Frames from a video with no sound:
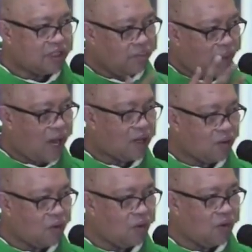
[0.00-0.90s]

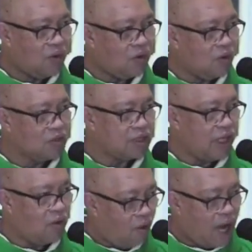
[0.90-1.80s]
Marco o si
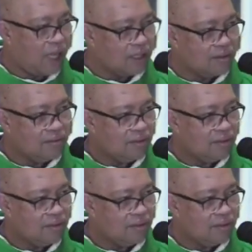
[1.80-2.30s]
Juan,